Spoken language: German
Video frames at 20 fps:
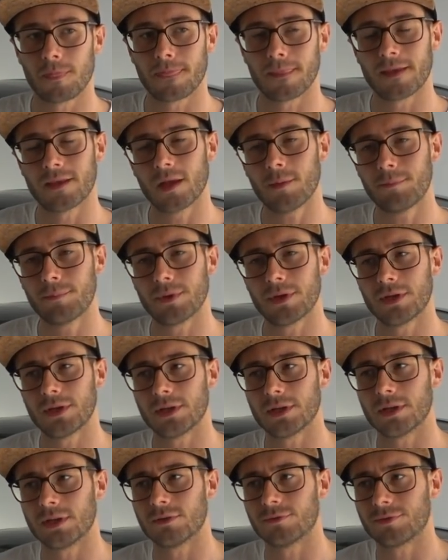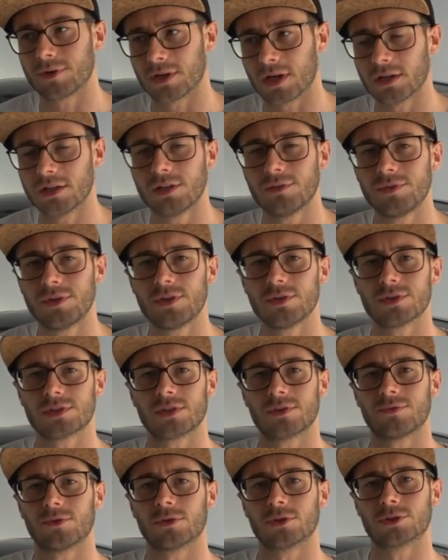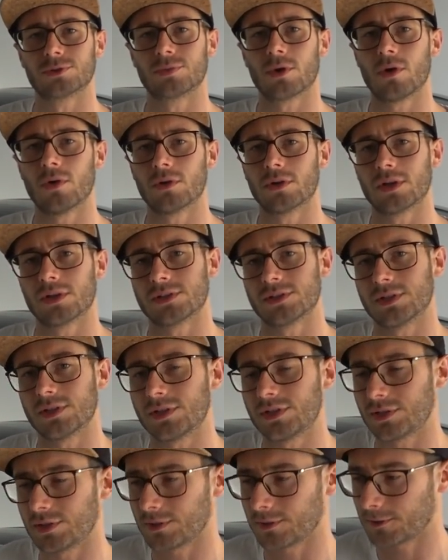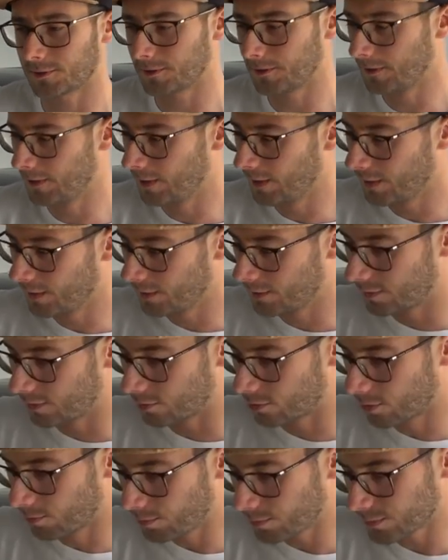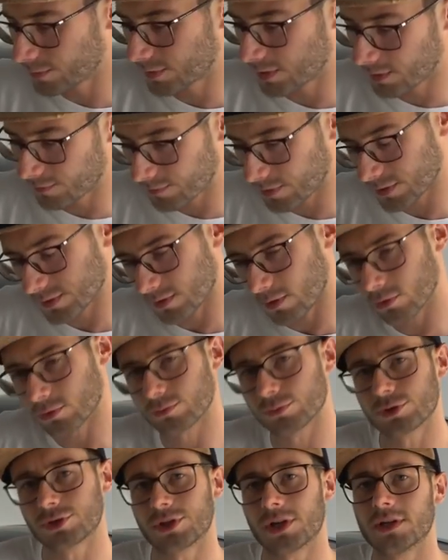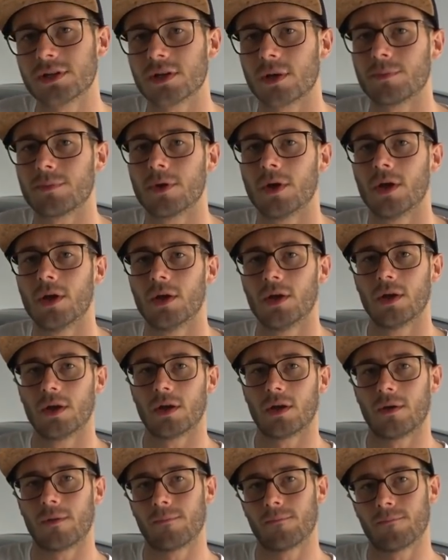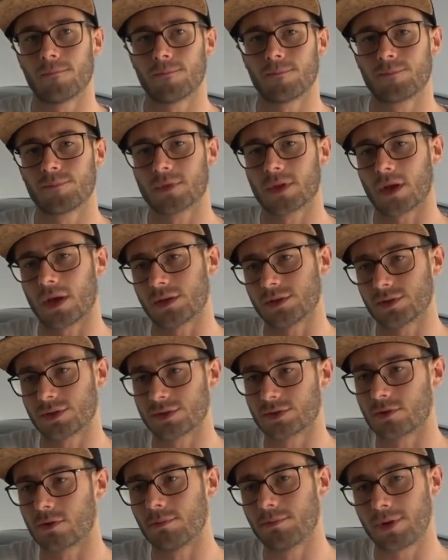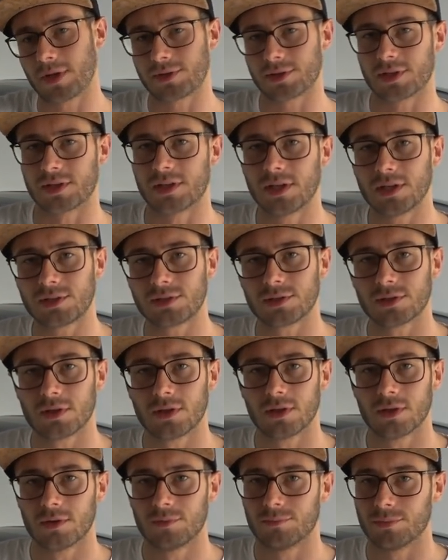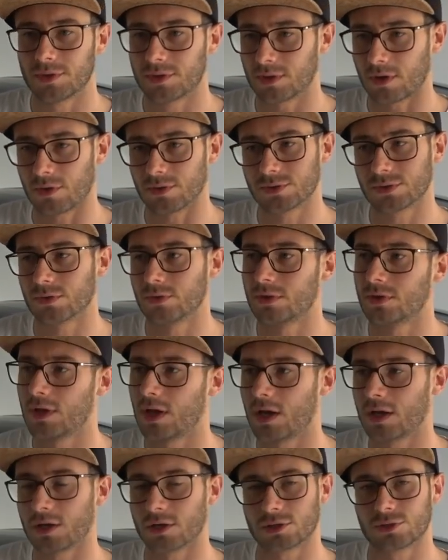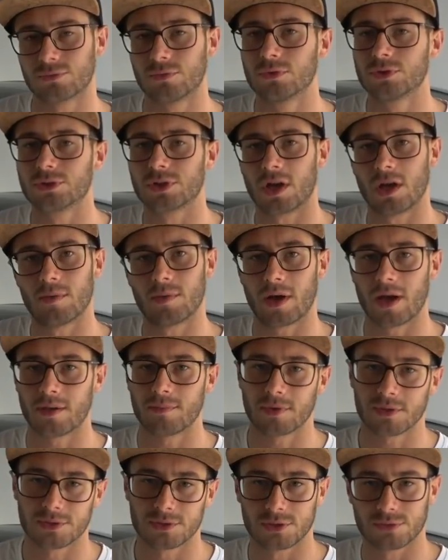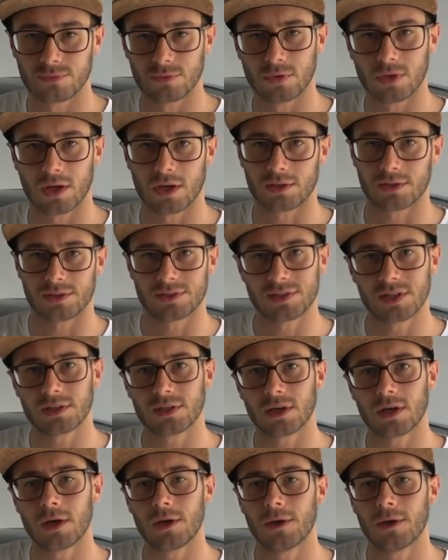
Ich habe in den vergangenen Videos davon gesprochen, dass ich äh, ein Kupplungskit für das Auto bestellt habe. Ähm, also das komplette Kit mit Ausrücklager, Schwungscheibe, Einmassen, Schwungrad etc.